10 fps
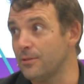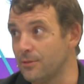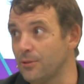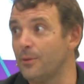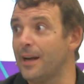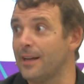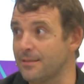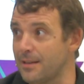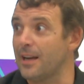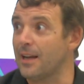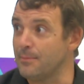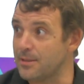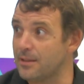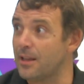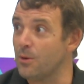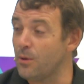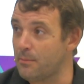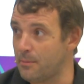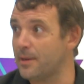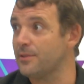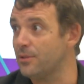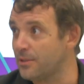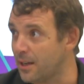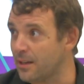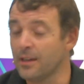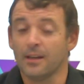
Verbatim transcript: no, va a alcanzar la camiseta de Güemes para sortear,